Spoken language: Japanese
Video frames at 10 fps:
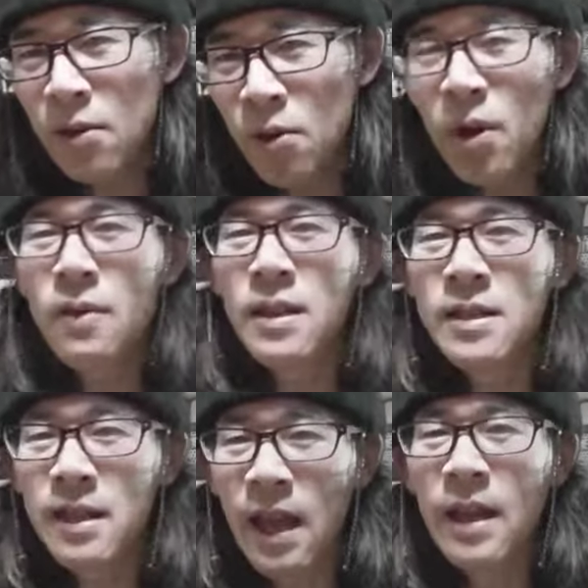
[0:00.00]
の時はで
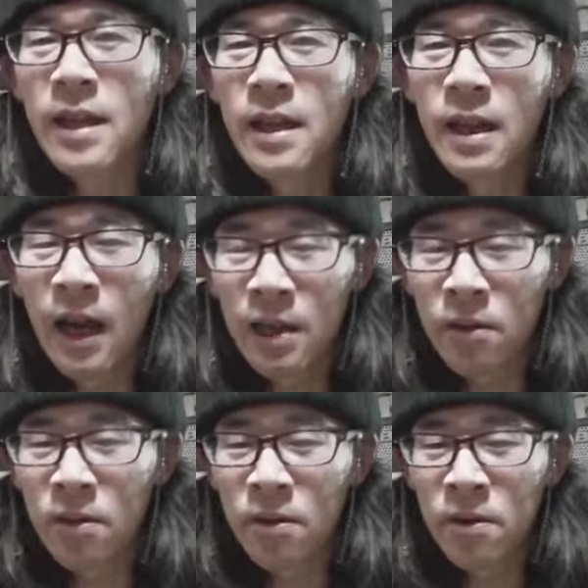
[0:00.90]
すねあ
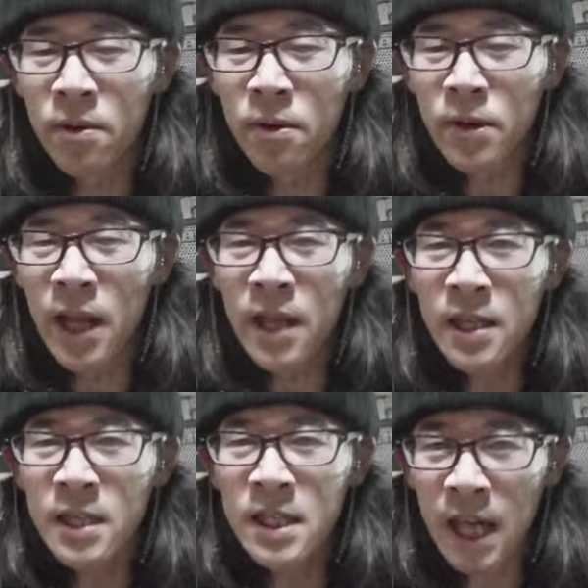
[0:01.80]
の
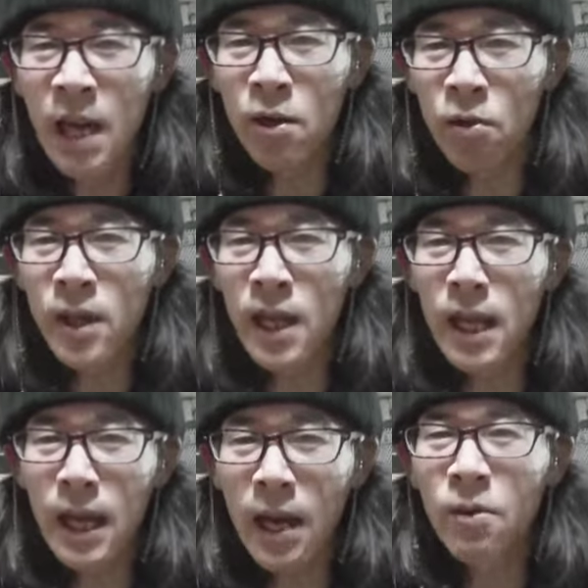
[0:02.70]
電子回路電
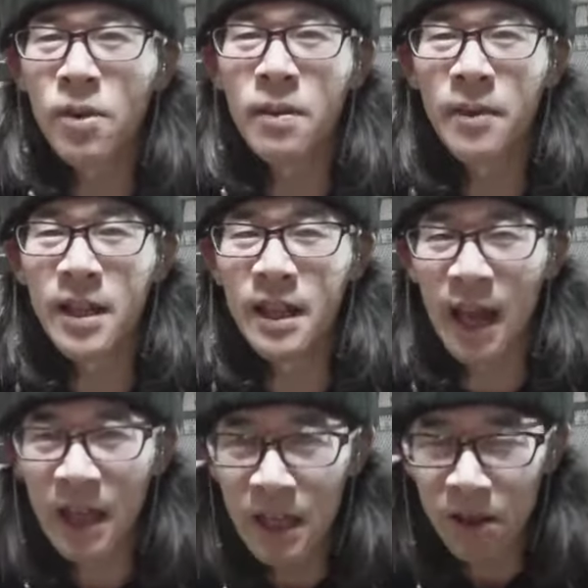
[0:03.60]
気回路ってもう
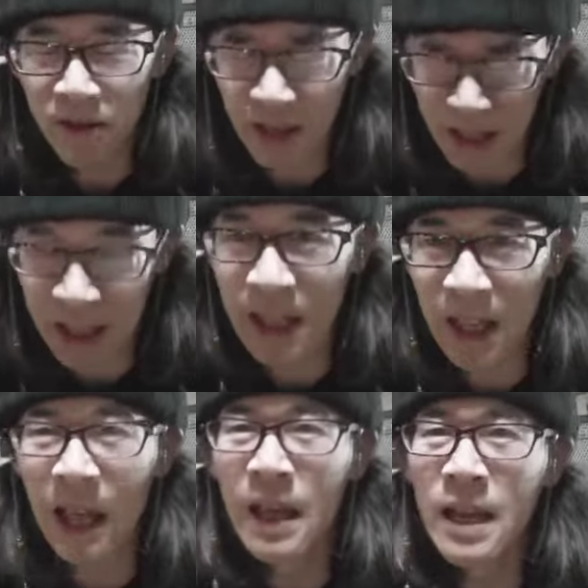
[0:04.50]
大の苦手
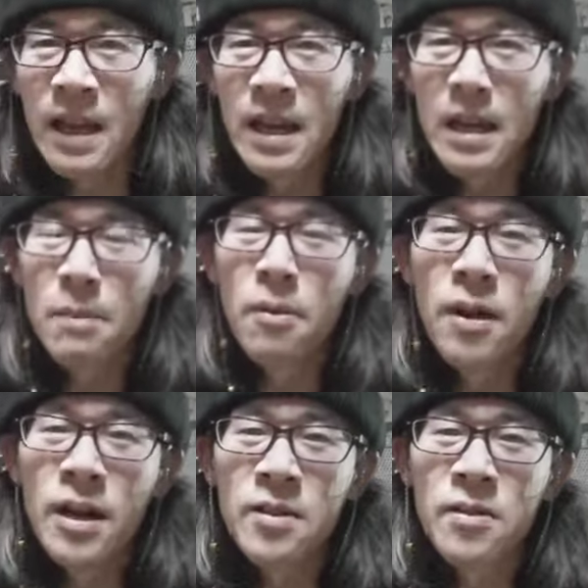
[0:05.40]
で
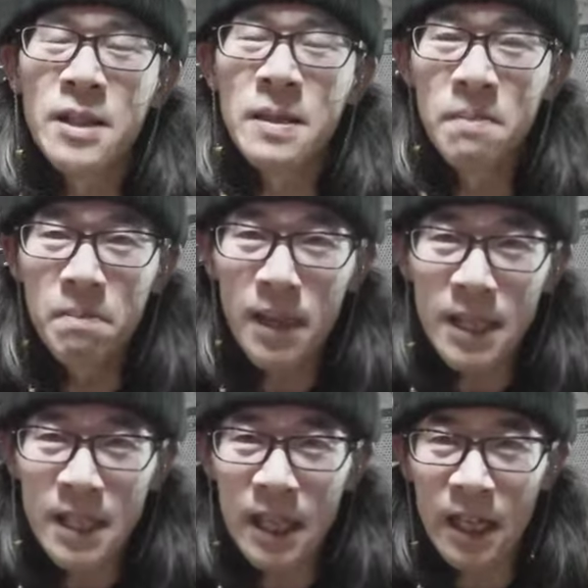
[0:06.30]
もうあのじんマ
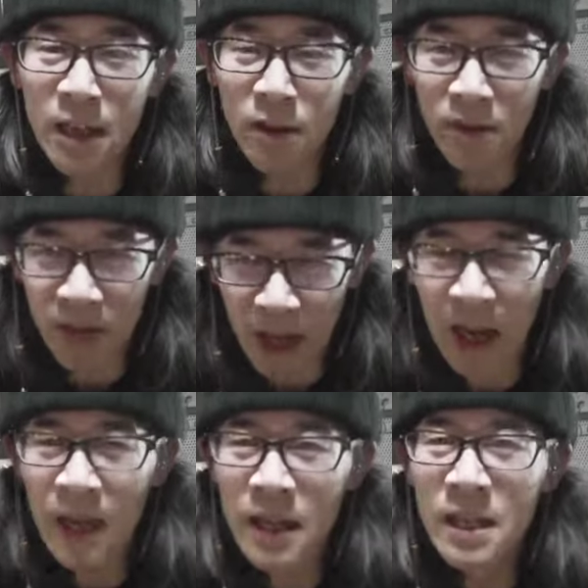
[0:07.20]
が出るような、
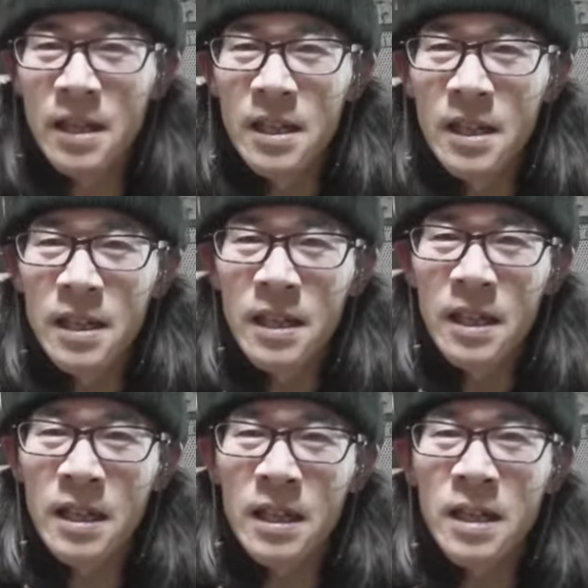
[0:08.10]

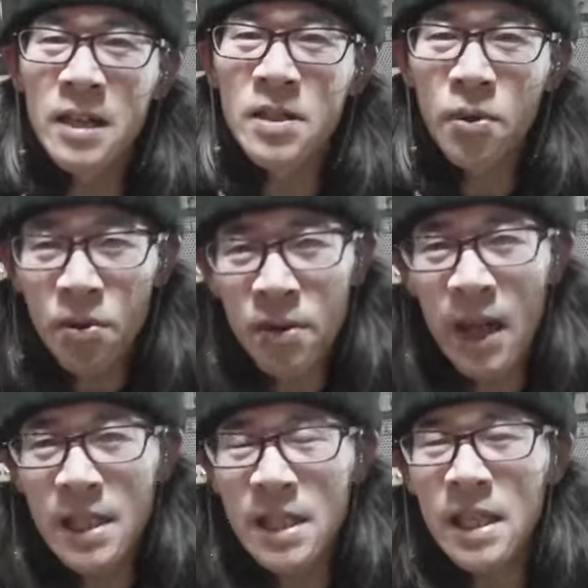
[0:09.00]
えー、そういう
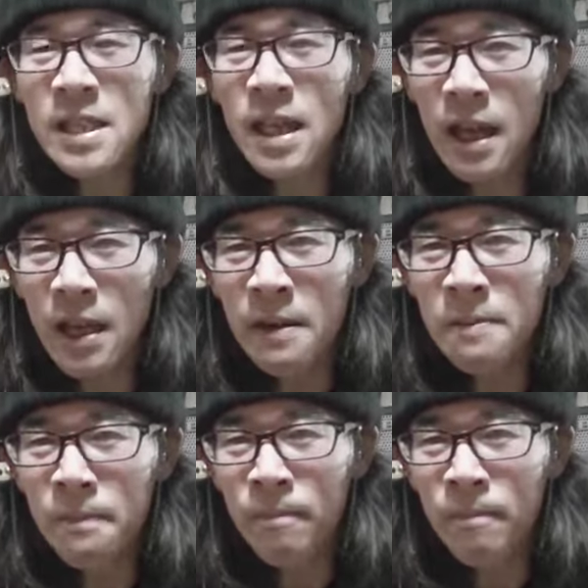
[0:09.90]
感じでしたね。